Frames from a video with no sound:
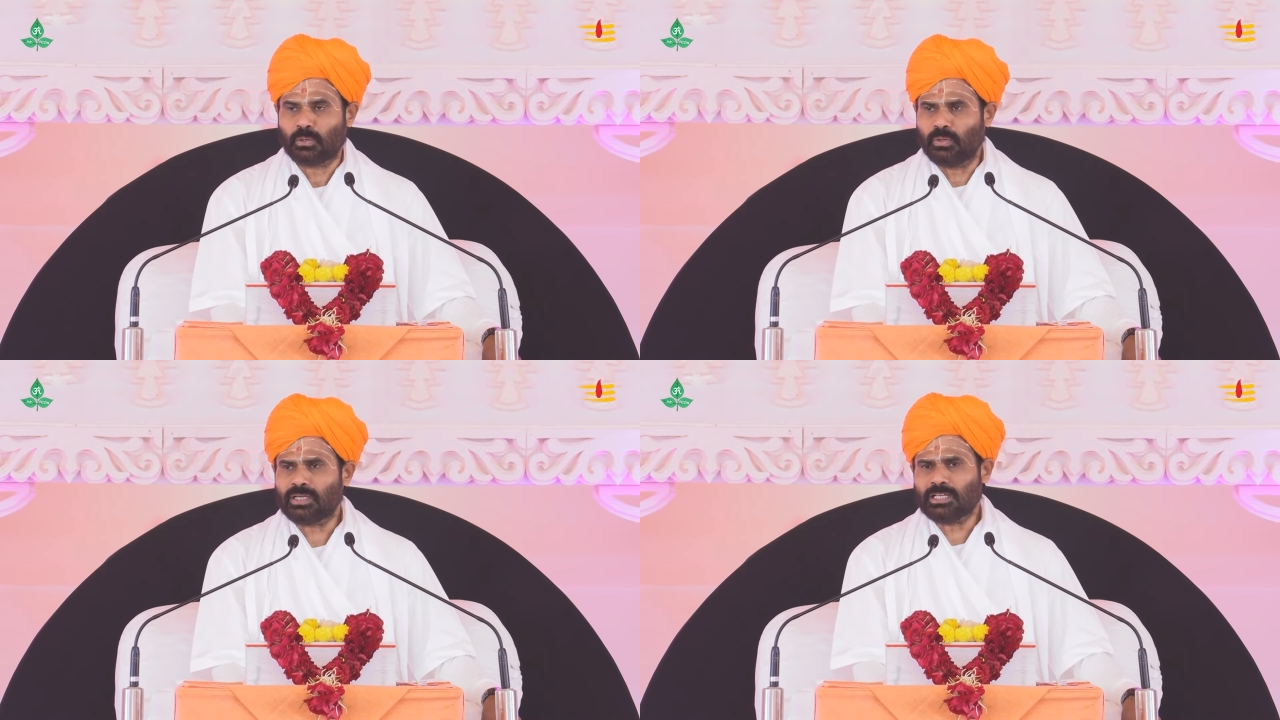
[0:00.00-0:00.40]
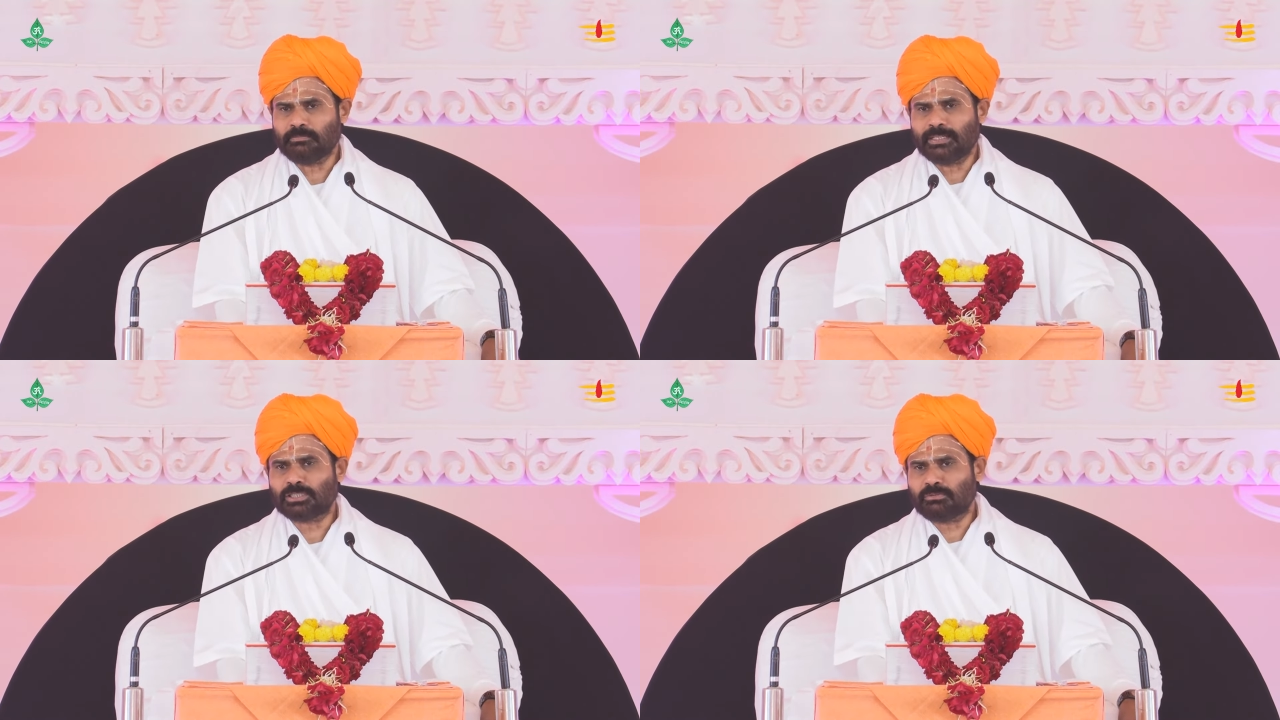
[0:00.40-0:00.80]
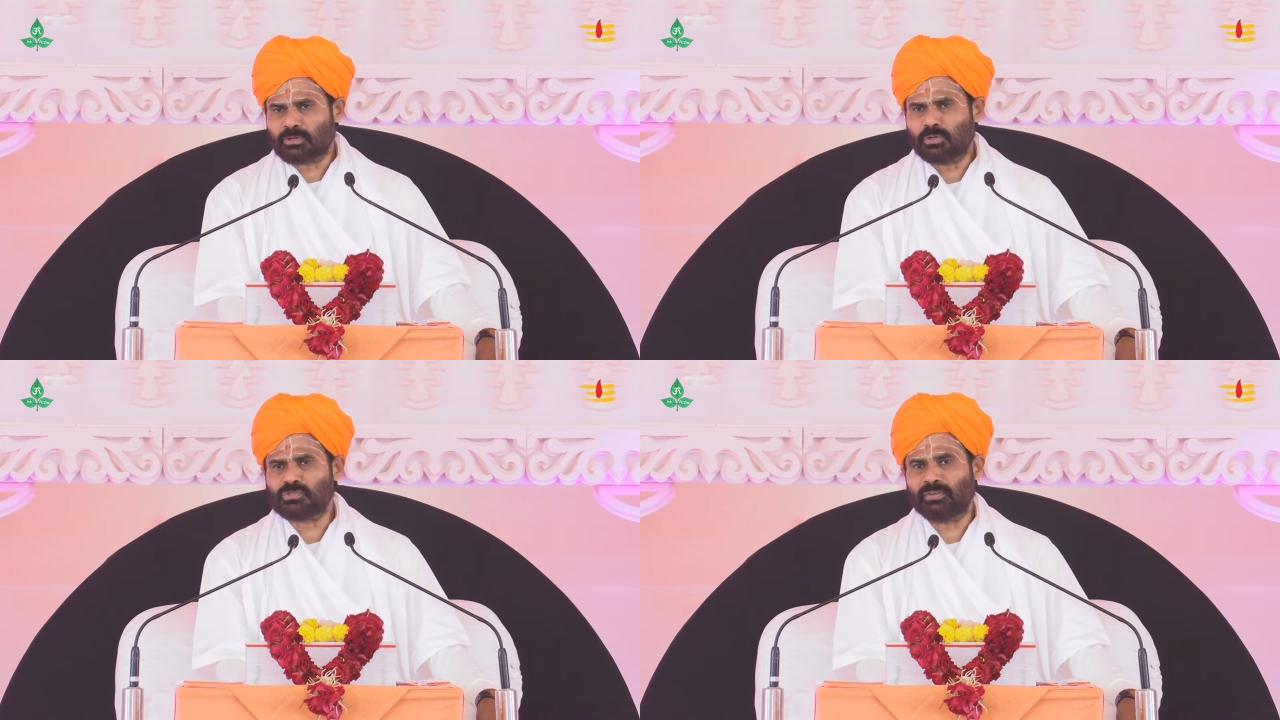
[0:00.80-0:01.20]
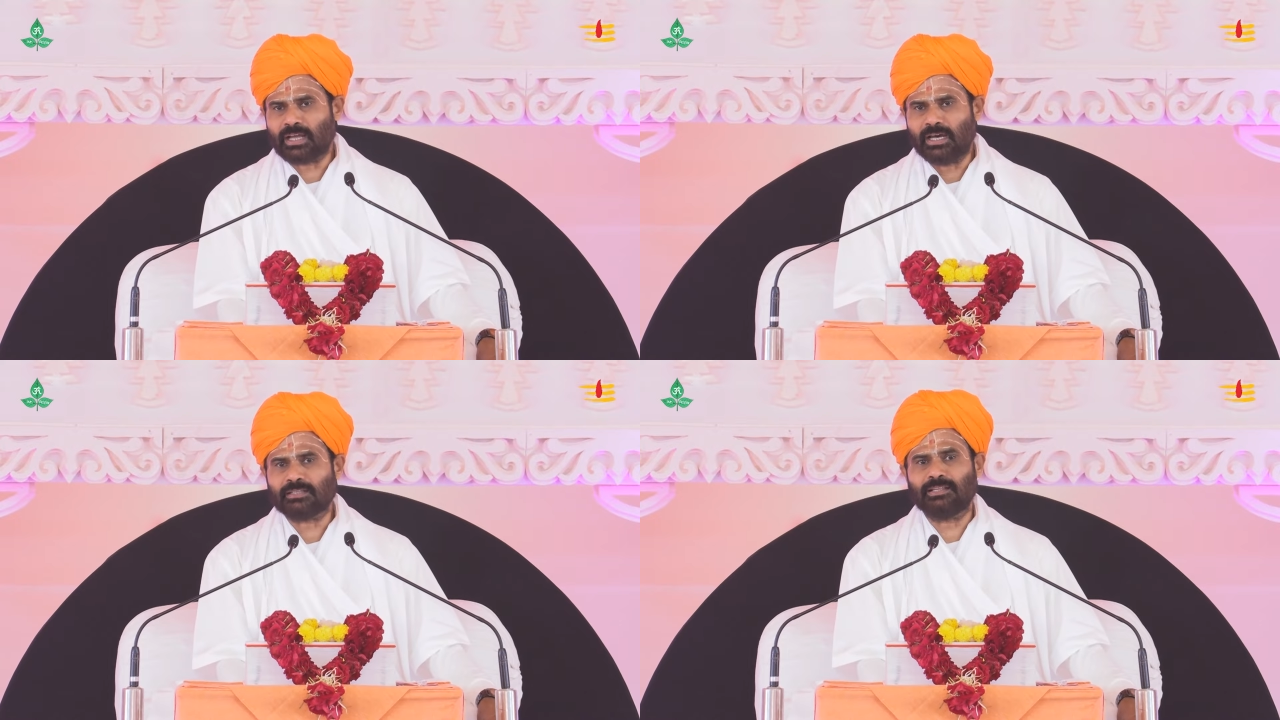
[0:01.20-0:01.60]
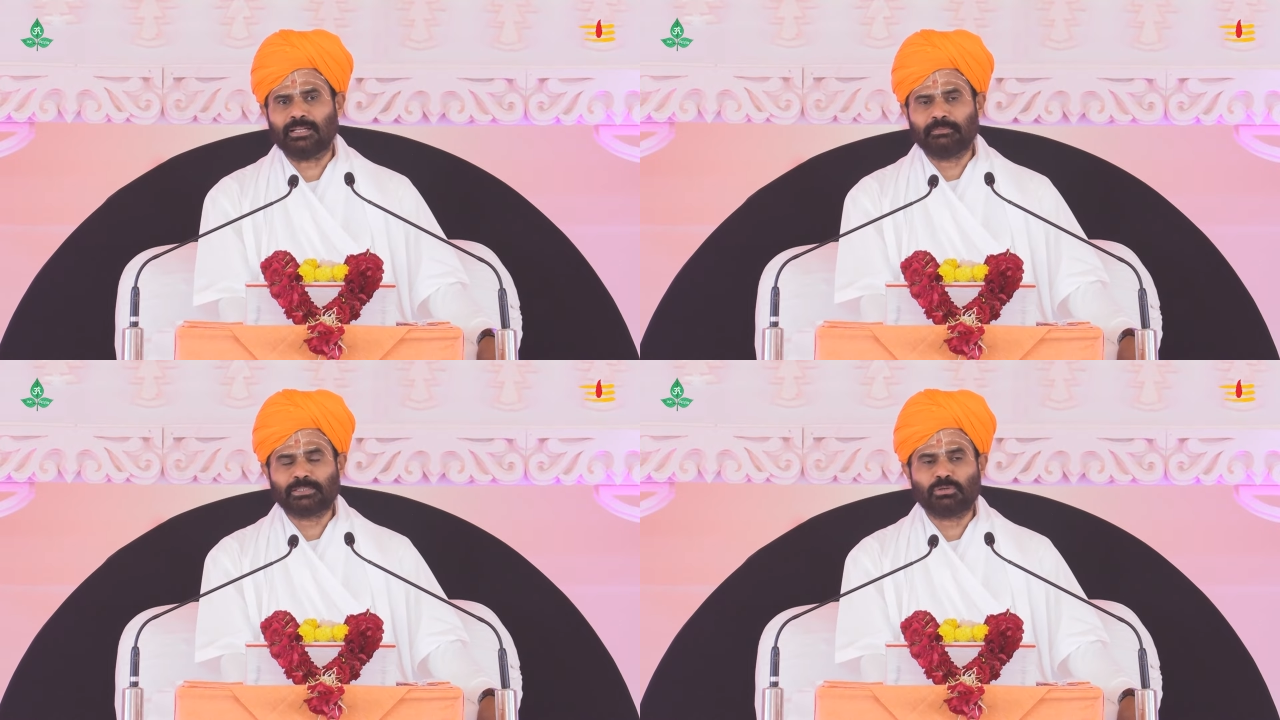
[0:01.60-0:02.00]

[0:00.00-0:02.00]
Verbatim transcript: कोई कहे मैं शिव को स्वीकारता नहीं मैं